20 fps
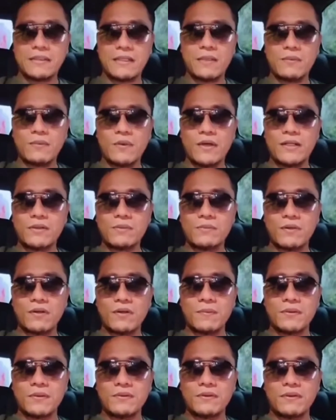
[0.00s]

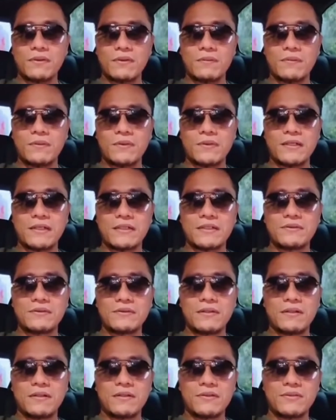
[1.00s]
Assalamualaikum warahmatullahi
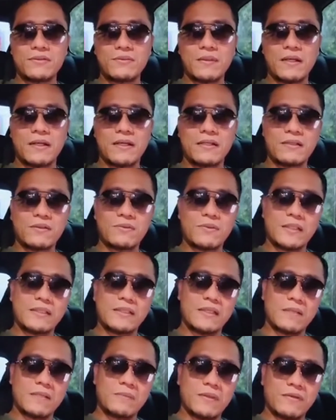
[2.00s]
wabarakatuh Allah
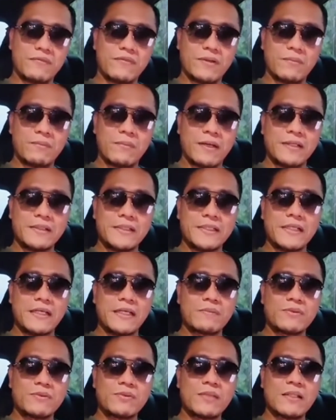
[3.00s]
subhanahu wa ta'ala berfirman di
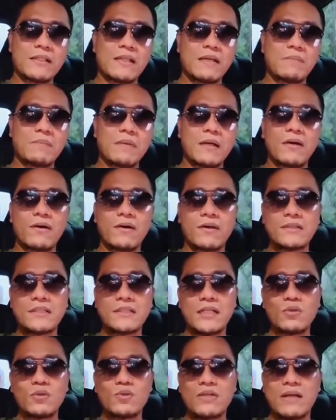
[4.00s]
dalam surat
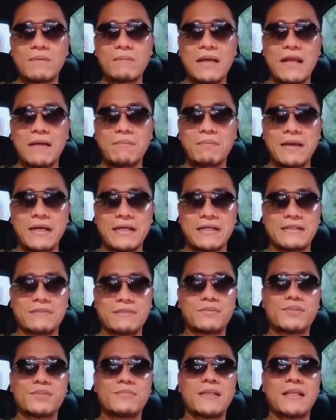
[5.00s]
Al-Baqarah
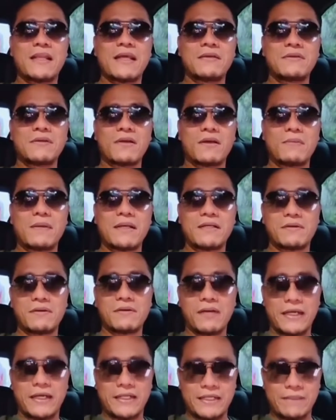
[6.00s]
168
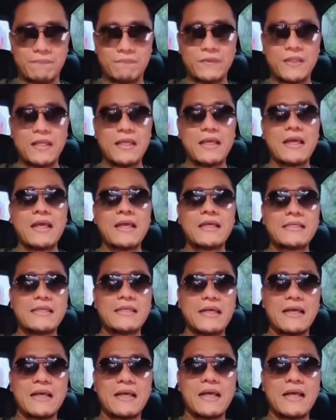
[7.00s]
Bismillahirrahmanirrahim
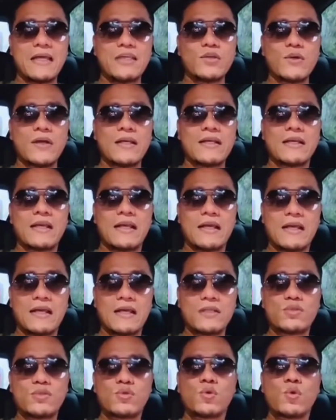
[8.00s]
Ya ayuhan
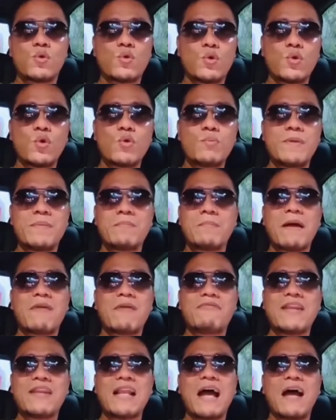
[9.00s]
nas kulu
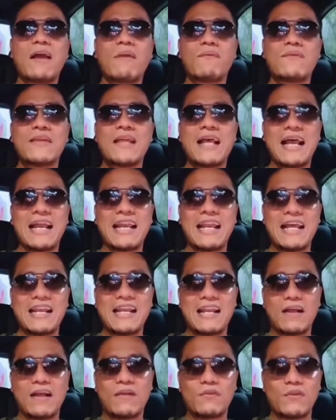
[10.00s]
mimma fil ardi
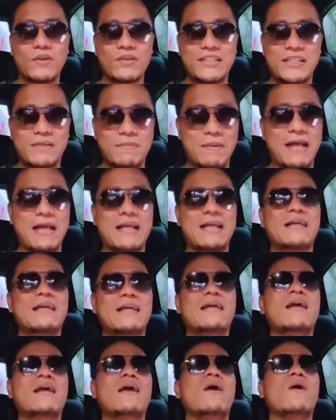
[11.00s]
halalang toyibah
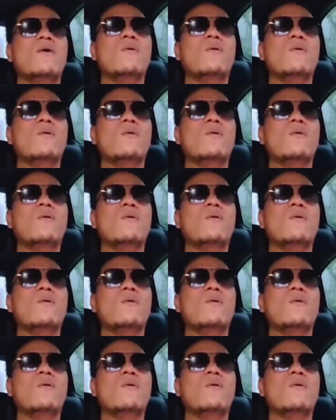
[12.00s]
